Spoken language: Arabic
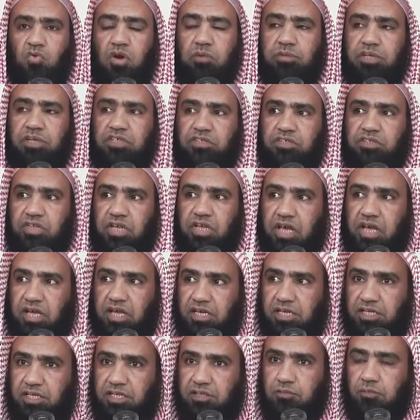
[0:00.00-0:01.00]

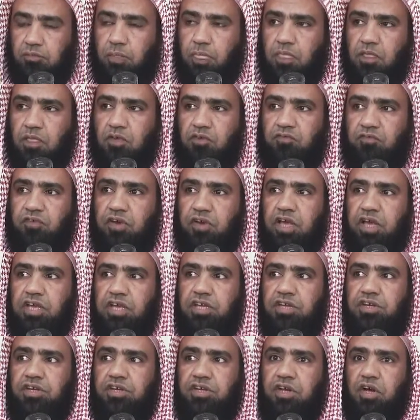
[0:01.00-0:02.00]
وبالتالي
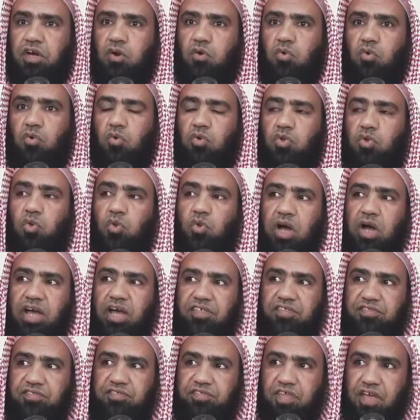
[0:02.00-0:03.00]
فإنه
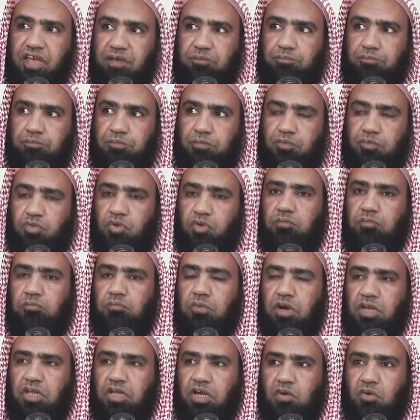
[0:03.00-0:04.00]
يعذب
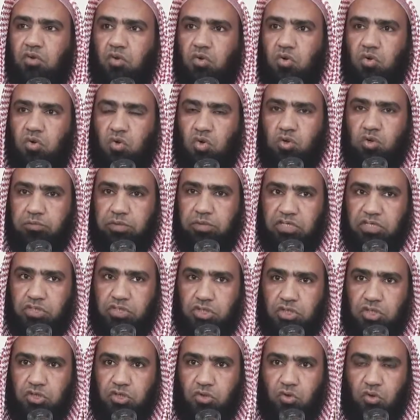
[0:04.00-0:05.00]
ثم يكون
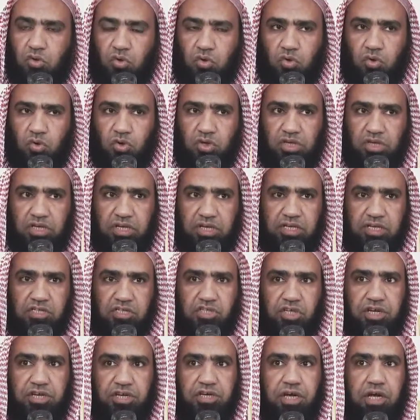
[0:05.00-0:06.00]
مصيره إلى
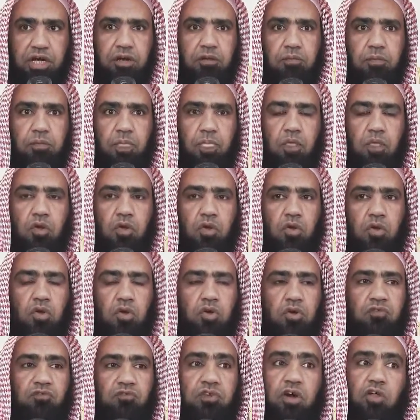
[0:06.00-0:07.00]
الجنة
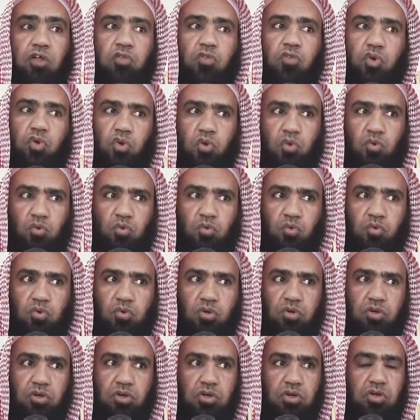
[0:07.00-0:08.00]
فانظروا
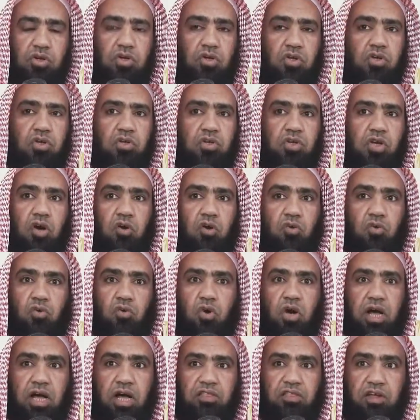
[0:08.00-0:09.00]
كون
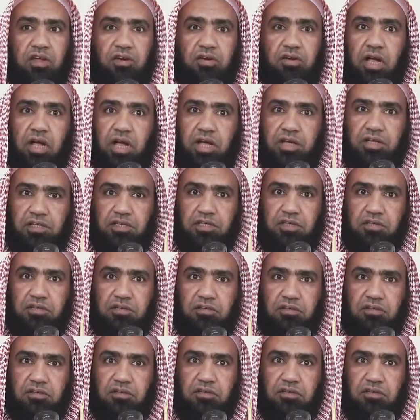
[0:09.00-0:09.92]
هذا الرأي